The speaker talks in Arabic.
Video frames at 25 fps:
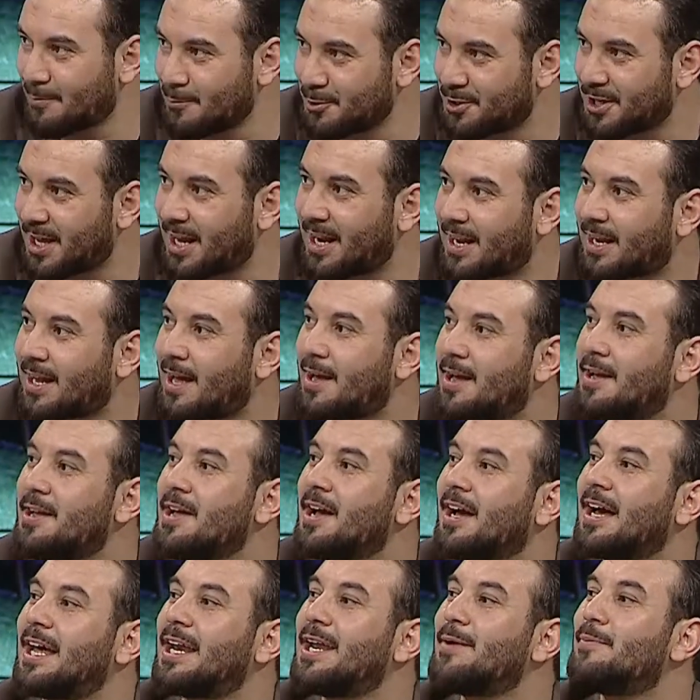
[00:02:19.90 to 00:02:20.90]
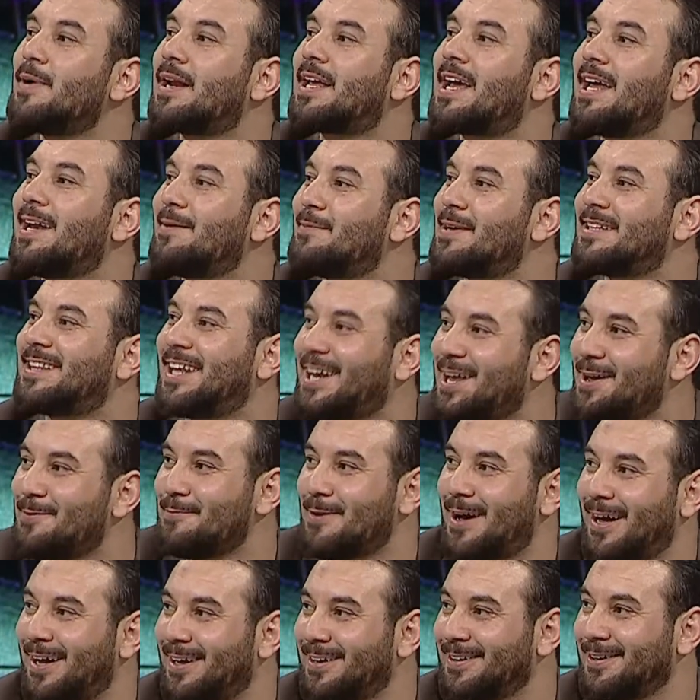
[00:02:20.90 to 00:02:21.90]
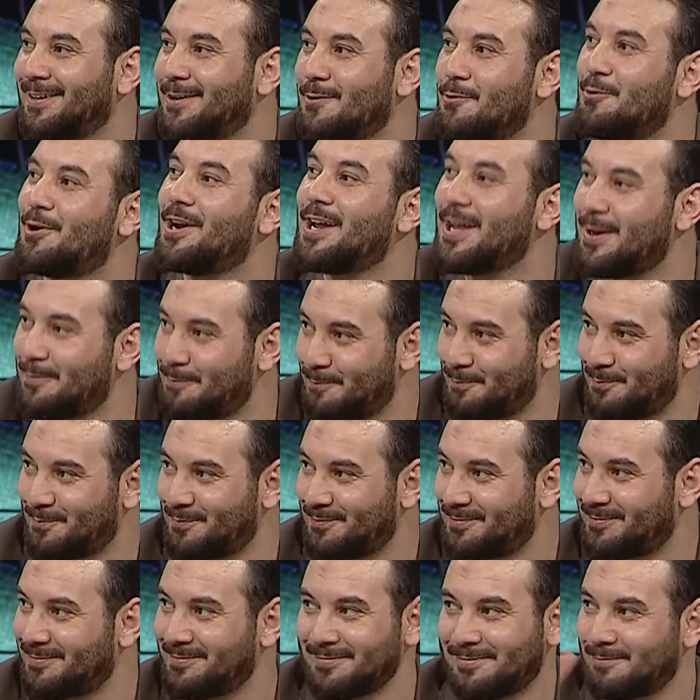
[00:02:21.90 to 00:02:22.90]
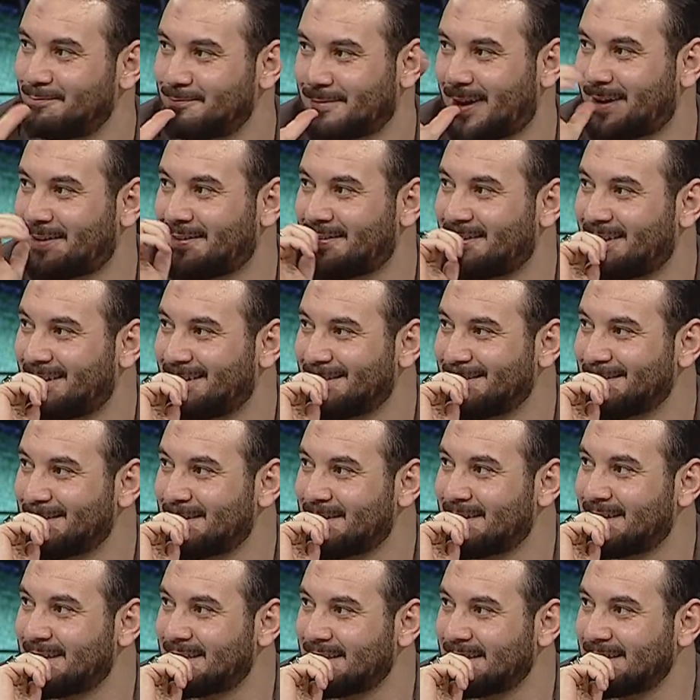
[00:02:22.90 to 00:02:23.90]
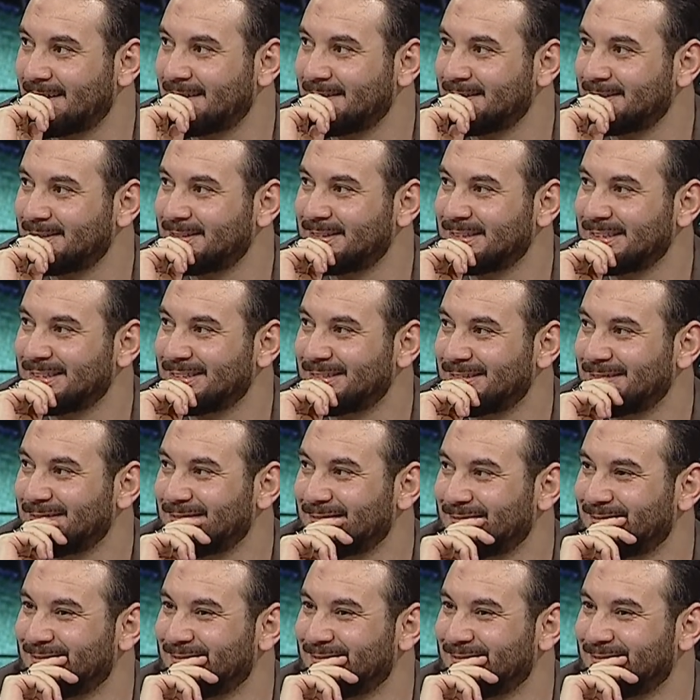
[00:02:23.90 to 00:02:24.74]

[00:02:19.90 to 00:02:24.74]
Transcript: كمشاركه قريبه الكلمه ريما وريم ريما كاسي طيب الشباب